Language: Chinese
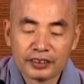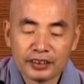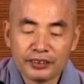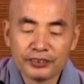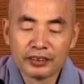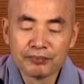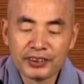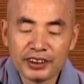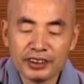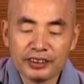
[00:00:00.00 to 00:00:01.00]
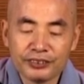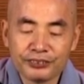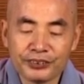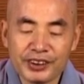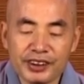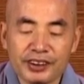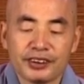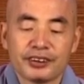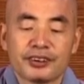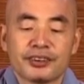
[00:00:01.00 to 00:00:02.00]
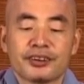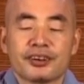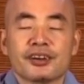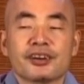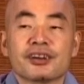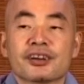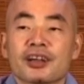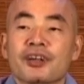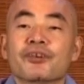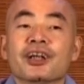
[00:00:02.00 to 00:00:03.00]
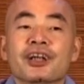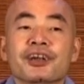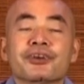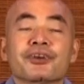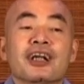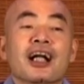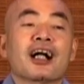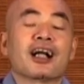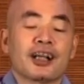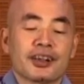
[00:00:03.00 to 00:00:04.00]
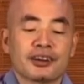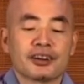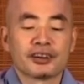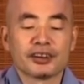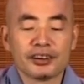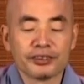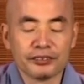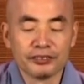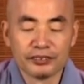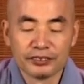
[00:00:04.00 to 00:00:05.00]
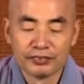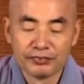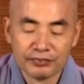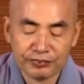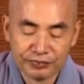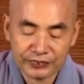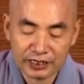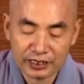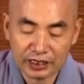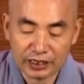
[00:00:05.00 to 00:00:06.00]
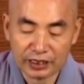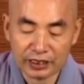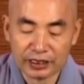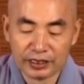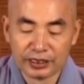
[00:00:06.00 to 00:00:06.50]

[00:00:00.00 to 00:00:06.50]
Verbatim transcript: 那如果披五衣，身为最烂，这是一种这个。”